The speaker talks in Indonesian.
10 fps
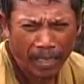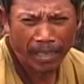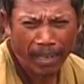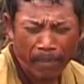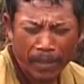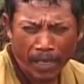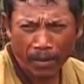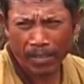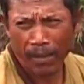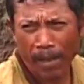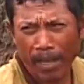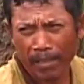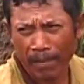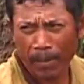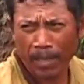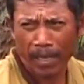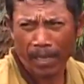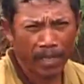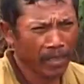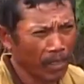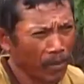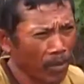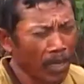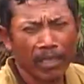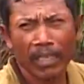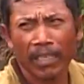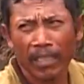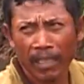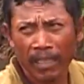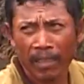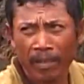Kenapa takut sama angsa padahal angsa itu nggak gigit?